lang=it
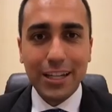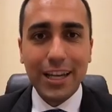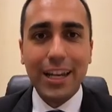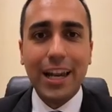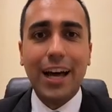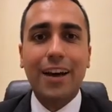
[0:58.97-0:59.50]

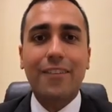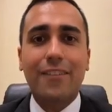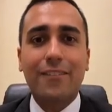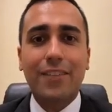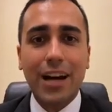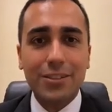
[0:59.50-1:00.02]
è la
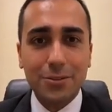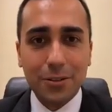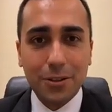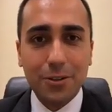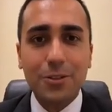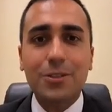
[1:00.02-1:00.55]

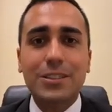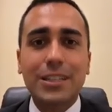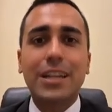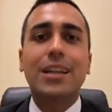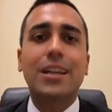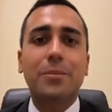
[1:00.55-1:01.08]
Waterloo
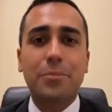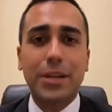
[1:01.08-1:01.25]
del